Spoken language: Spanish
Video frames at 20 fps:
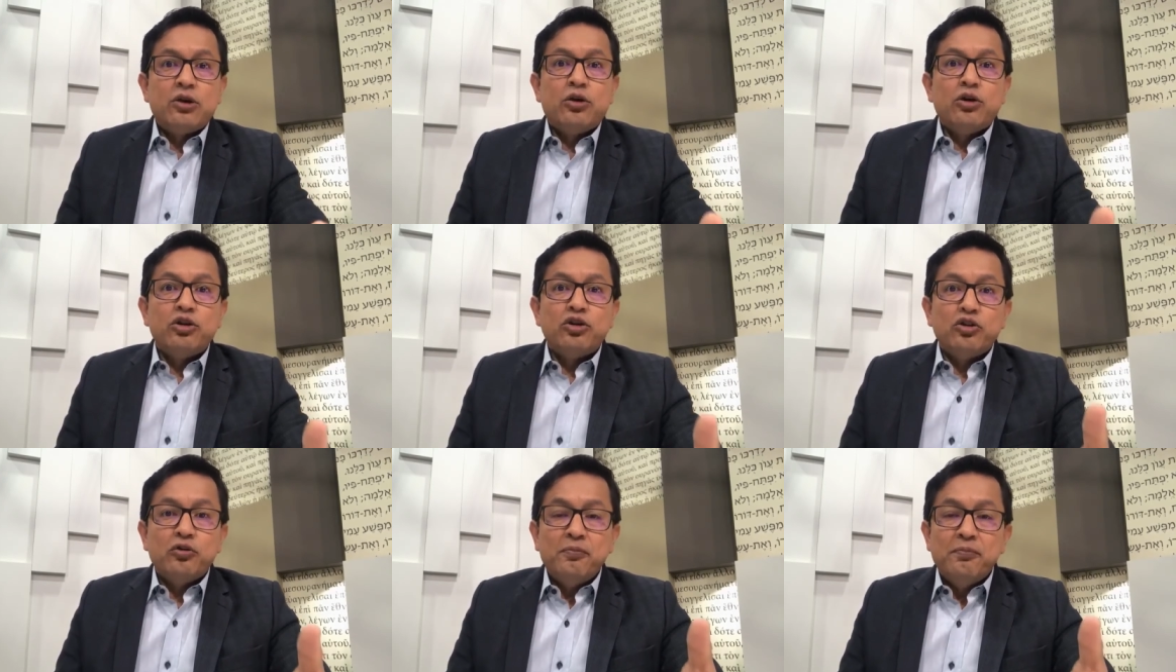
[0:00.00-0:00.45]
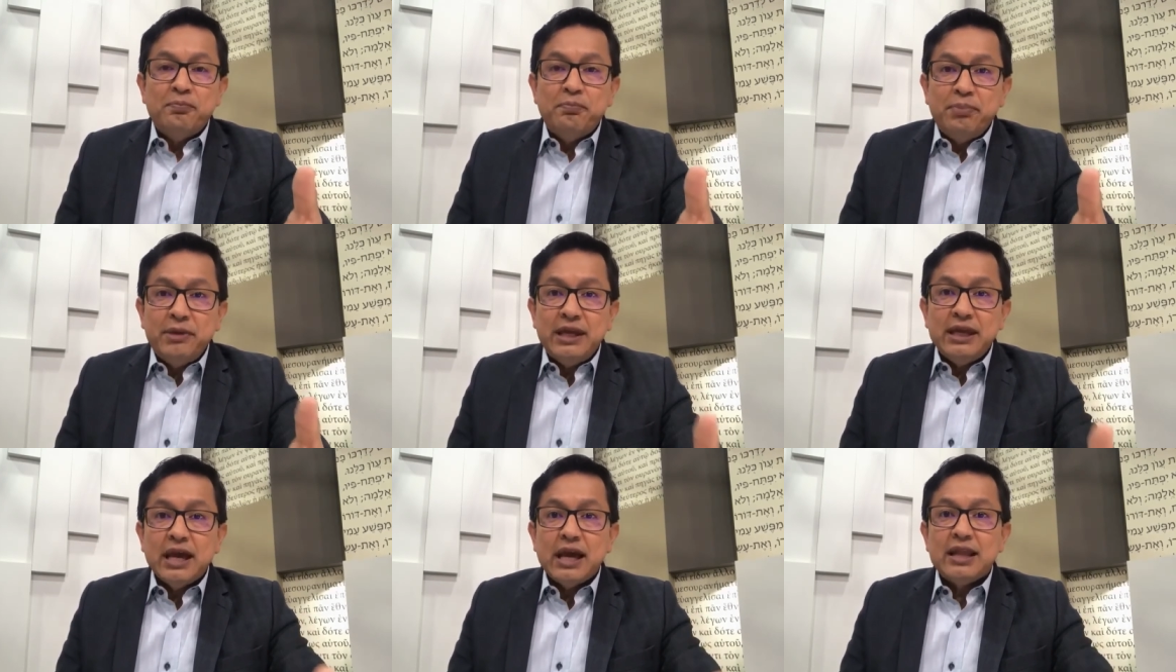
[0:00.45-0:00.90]

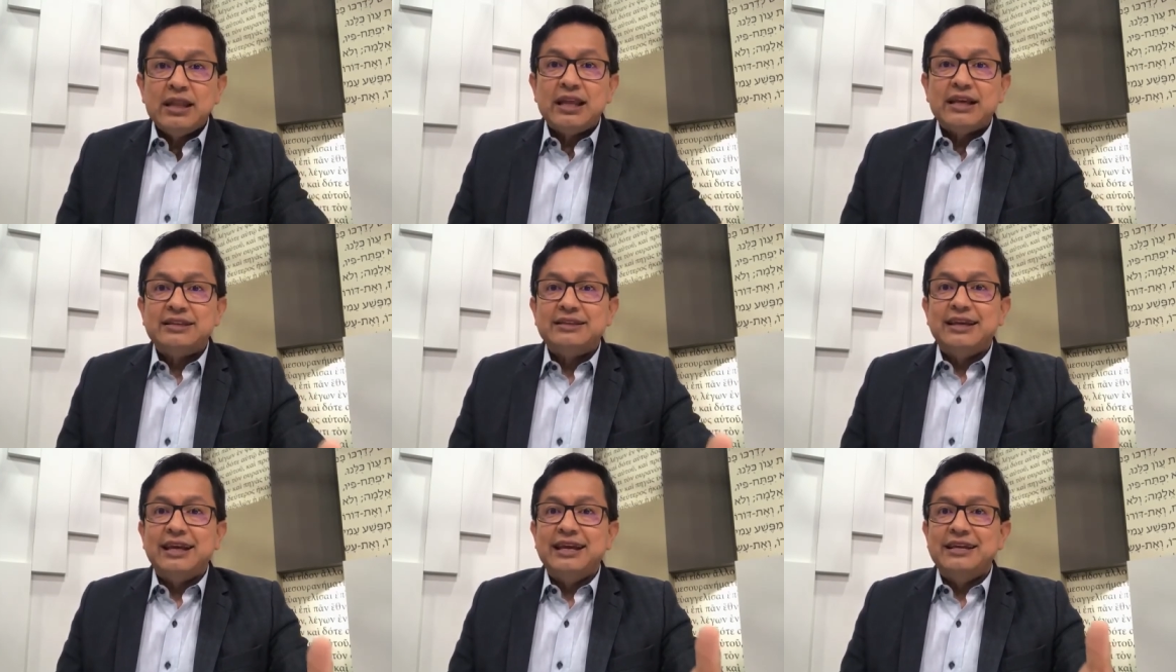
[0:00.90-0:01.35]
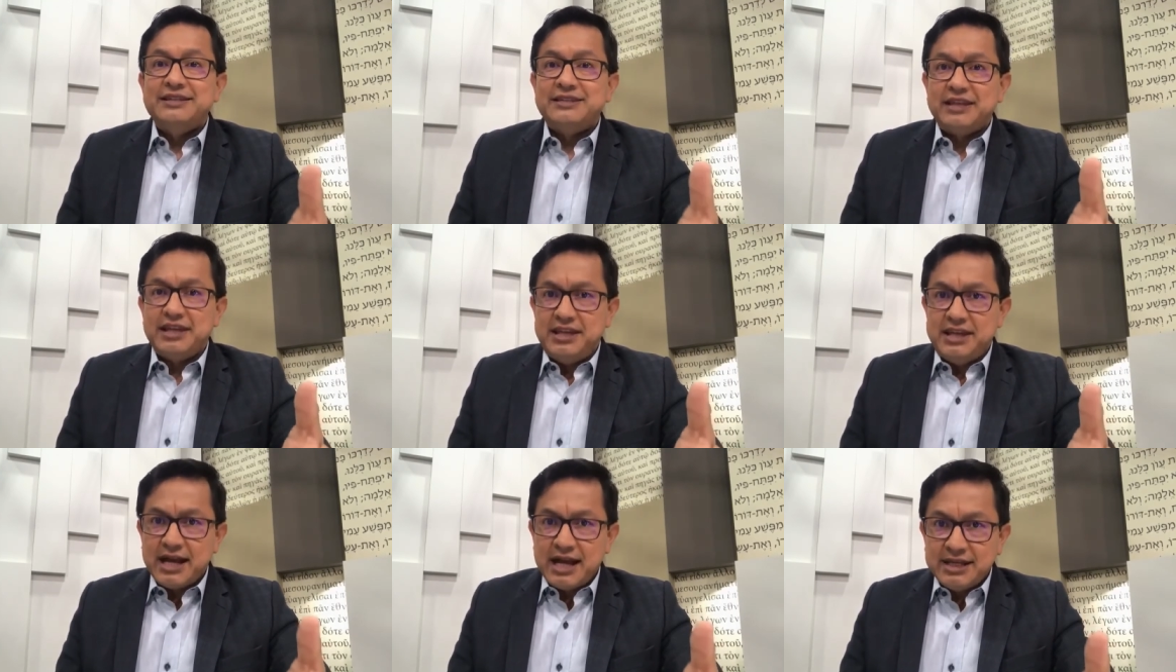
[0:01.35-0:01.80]
corrompían las
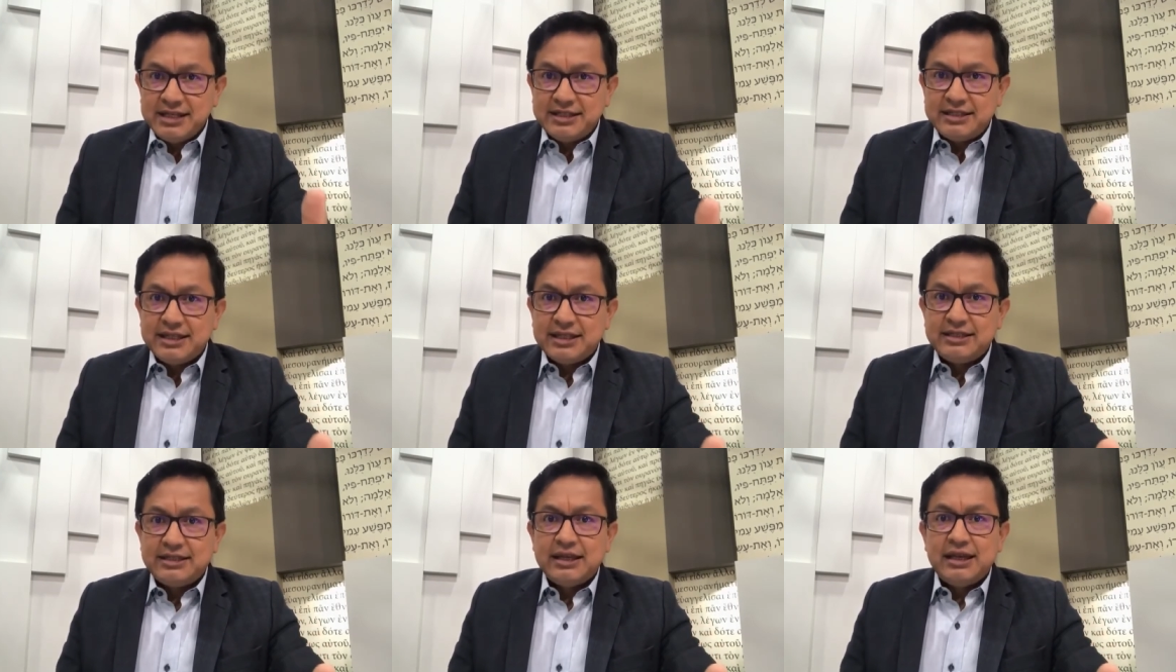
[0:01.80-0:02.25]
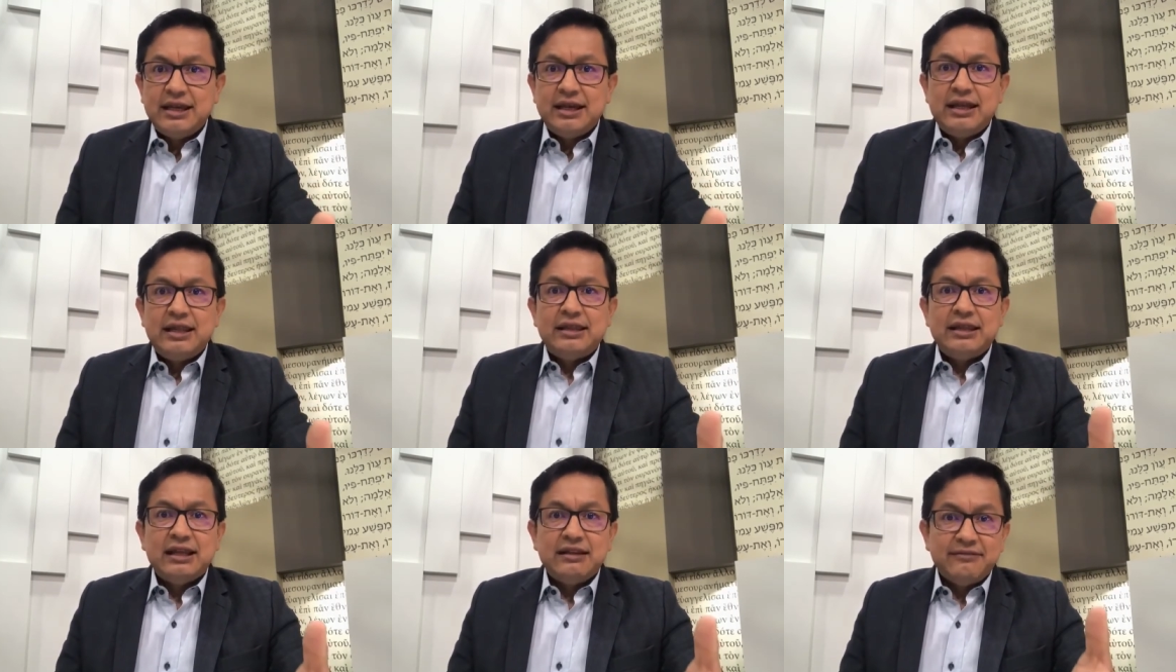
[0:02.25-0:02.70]
enseñanzas
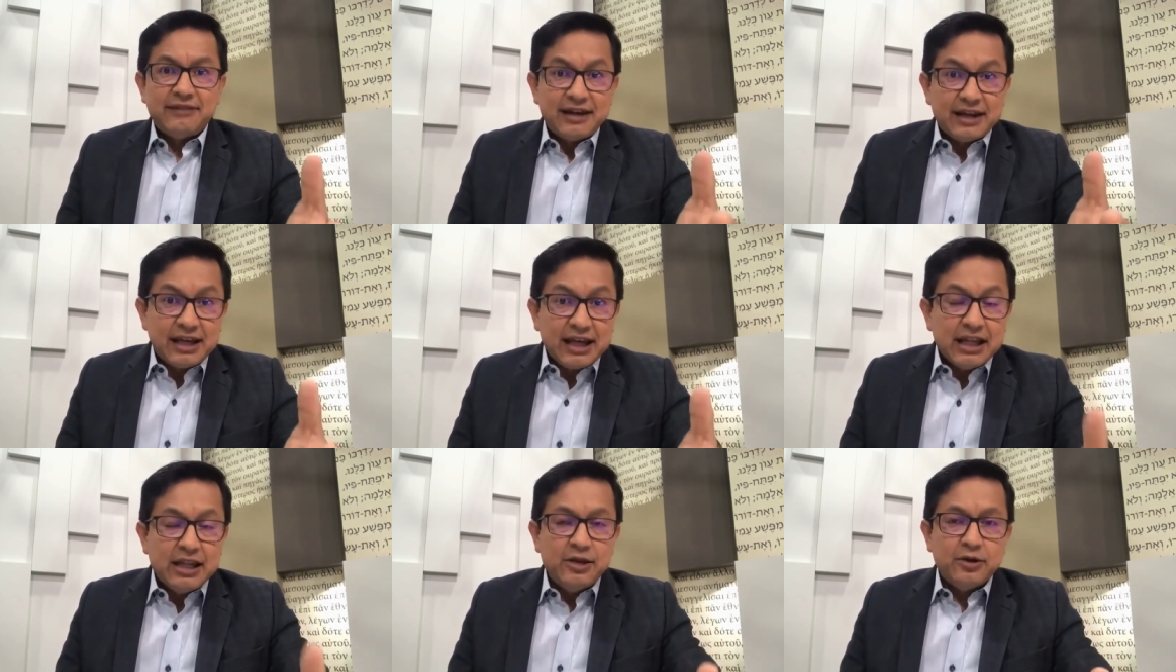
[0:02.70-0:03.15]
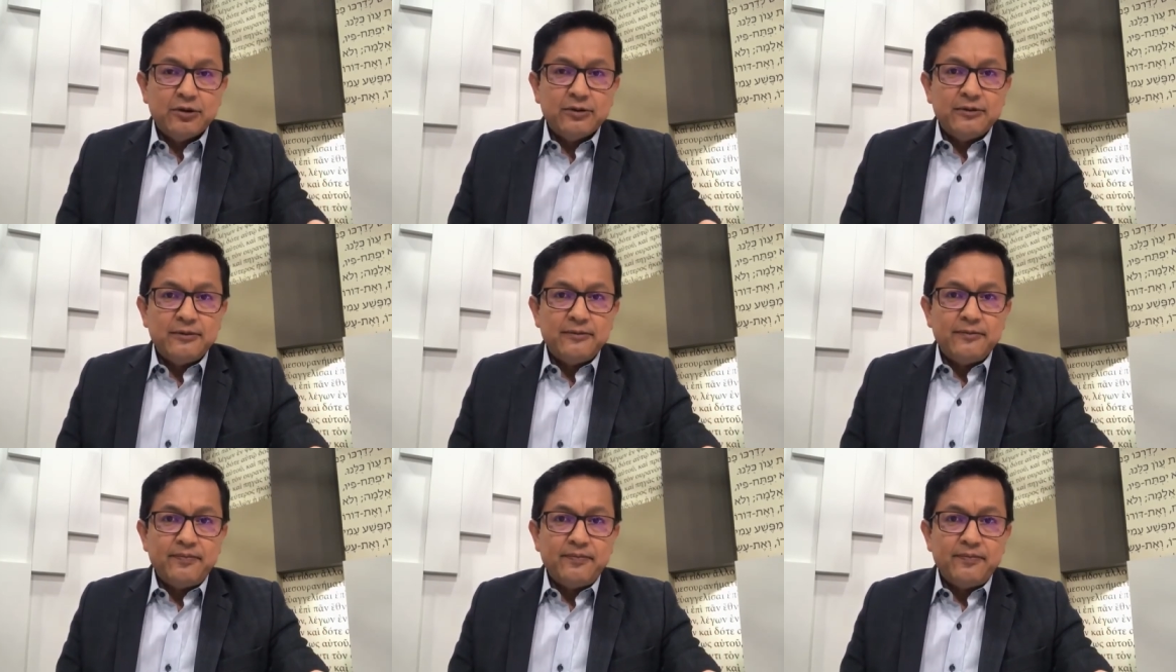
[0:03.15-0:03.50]
del Evangelio.